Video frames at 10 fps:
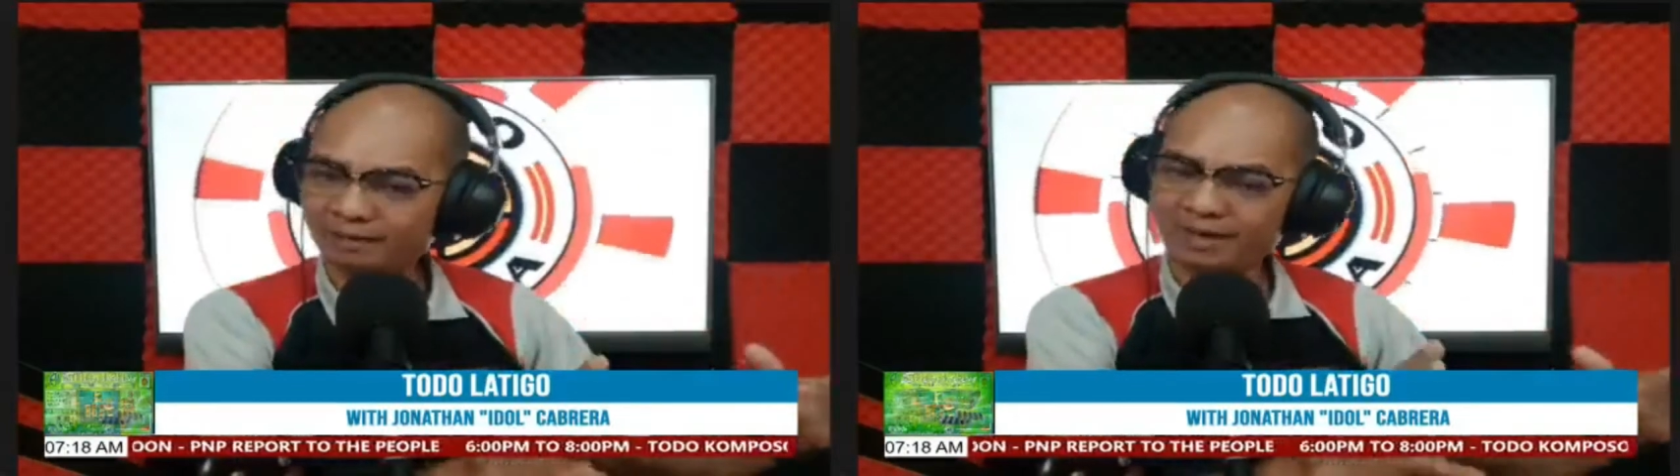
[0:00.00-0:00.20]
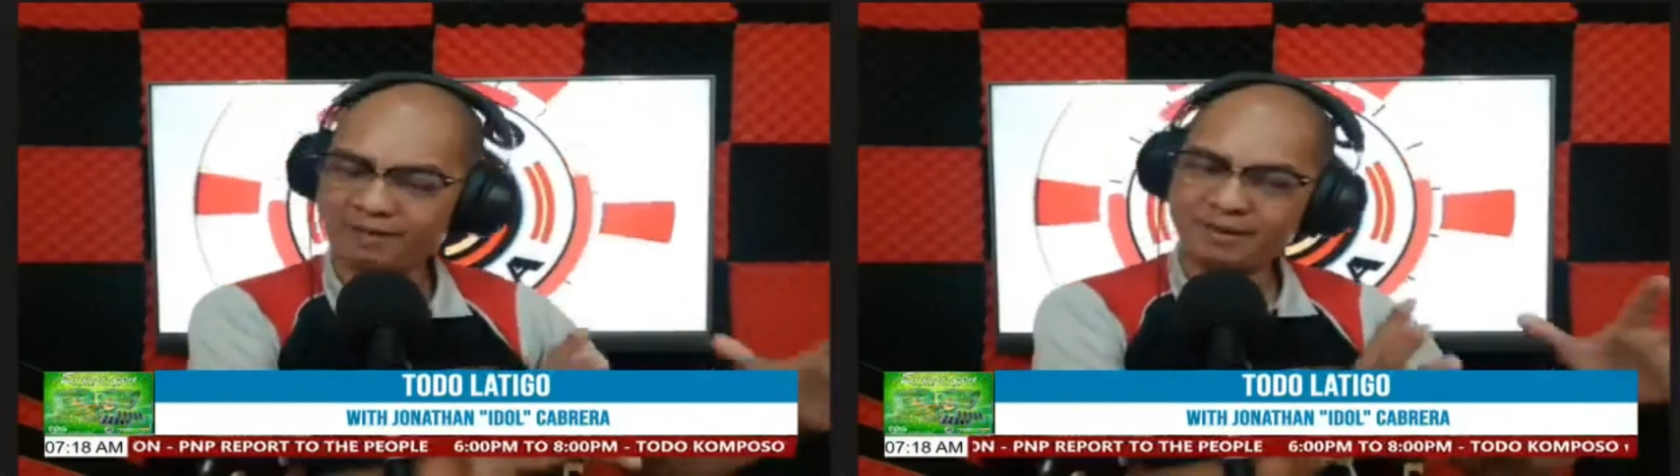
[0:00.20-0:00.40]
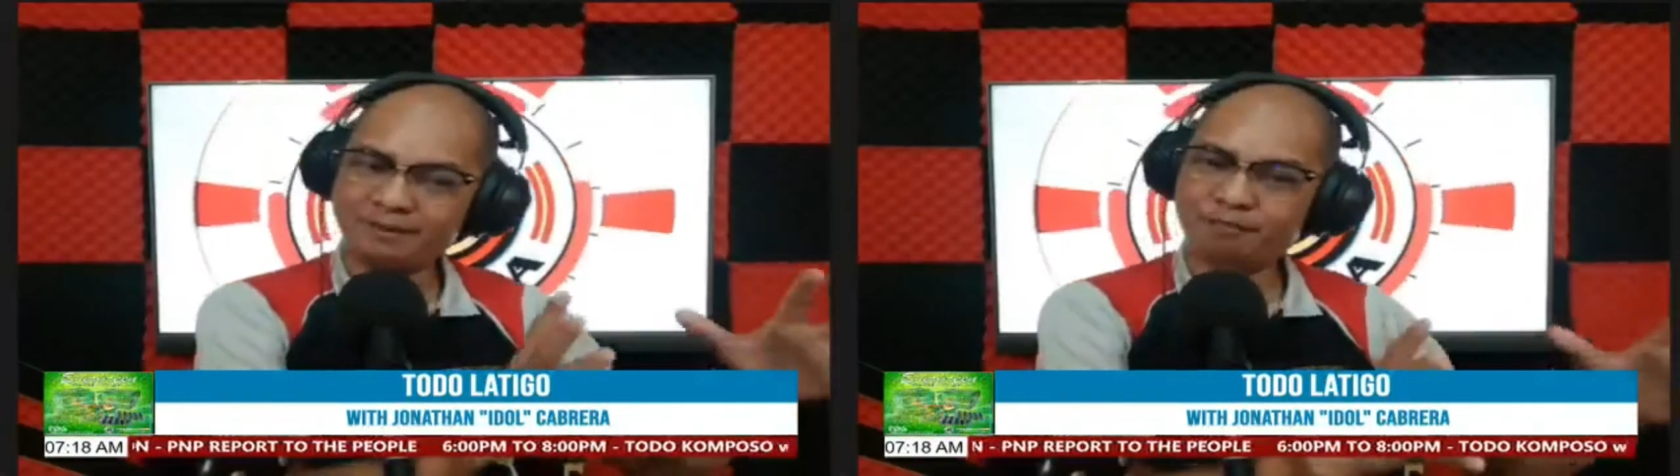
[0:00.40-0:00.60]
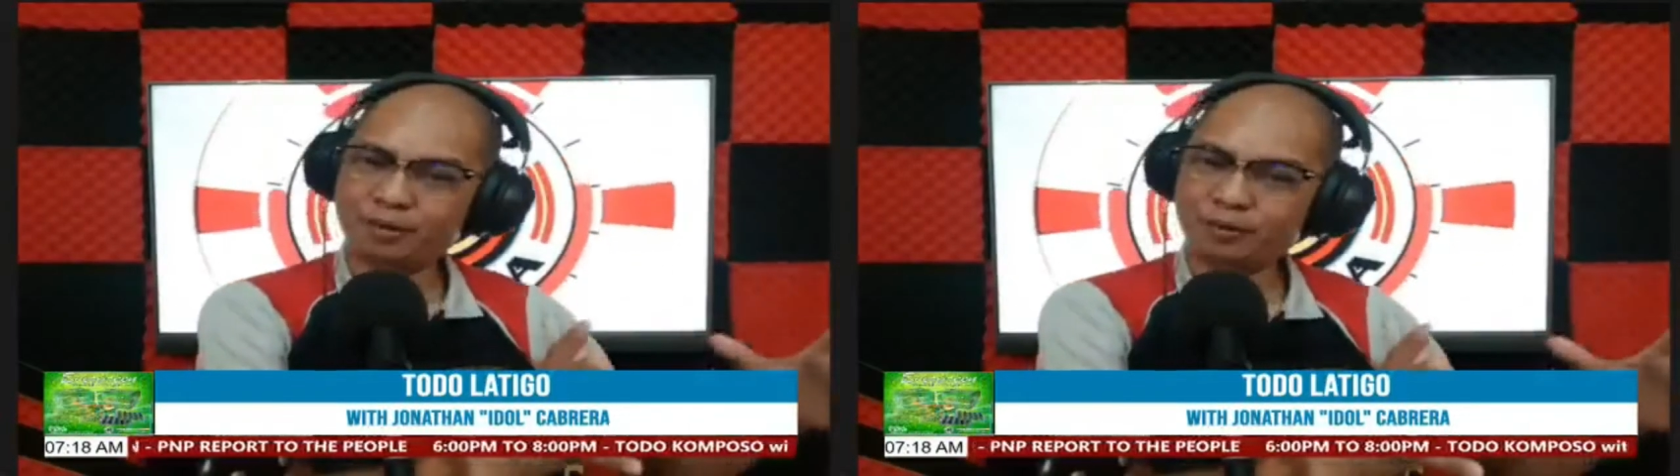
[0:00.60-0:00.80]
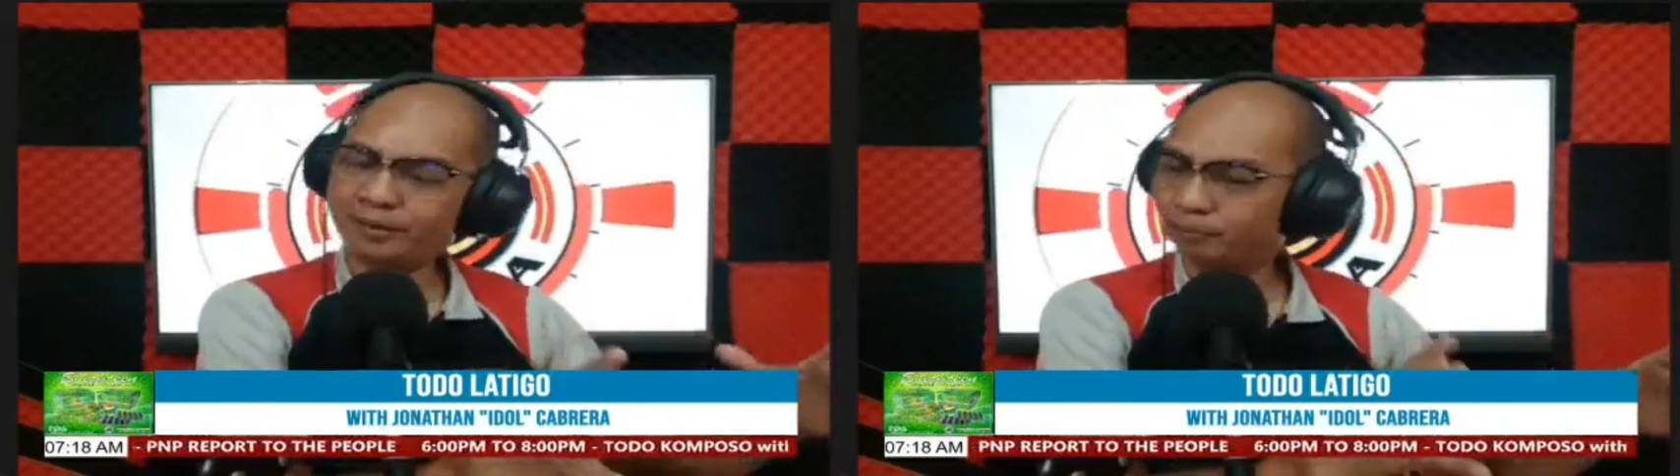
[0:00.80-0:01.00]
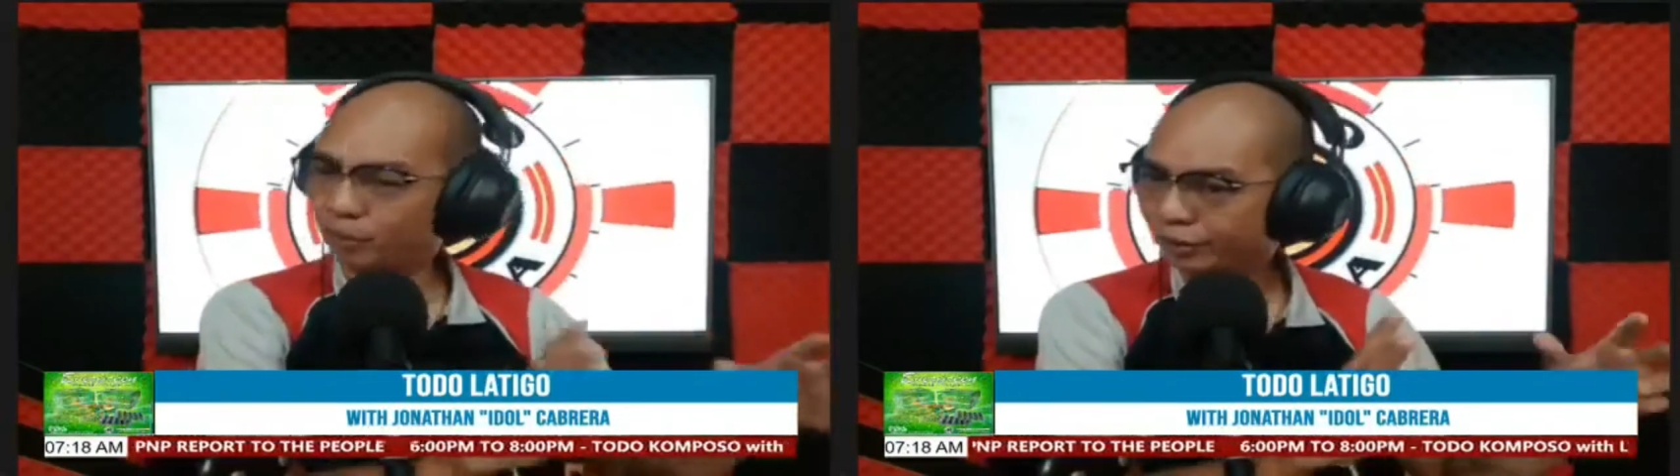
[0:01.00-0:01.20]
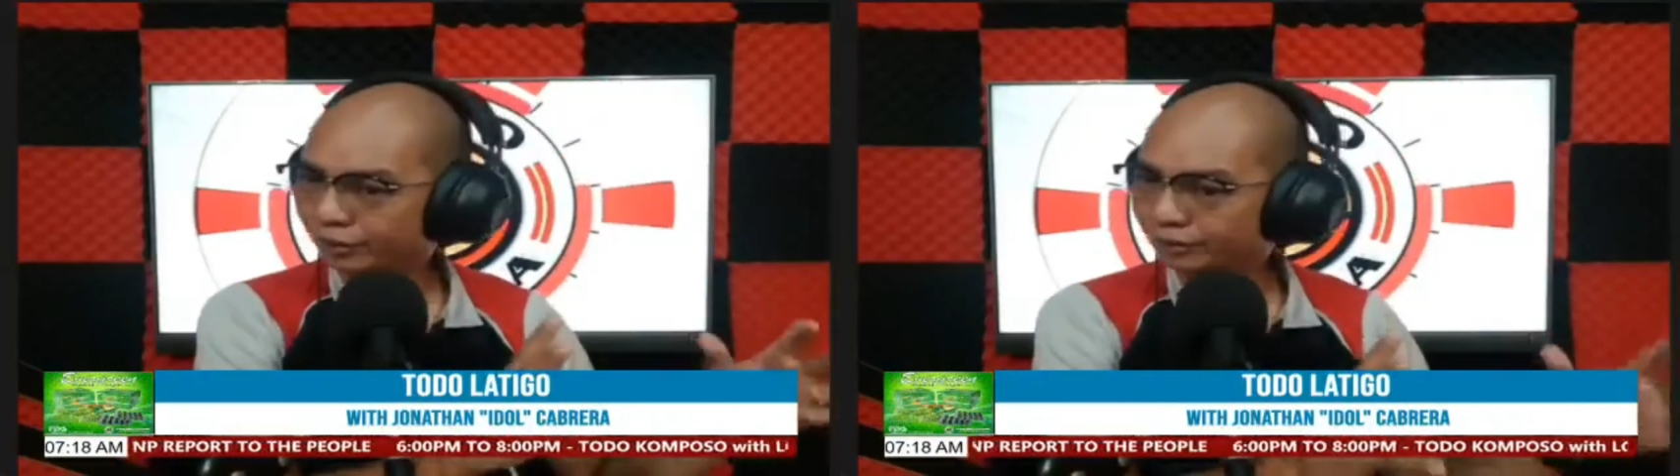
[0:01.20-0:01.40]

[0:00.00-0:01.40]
mga miyembro it board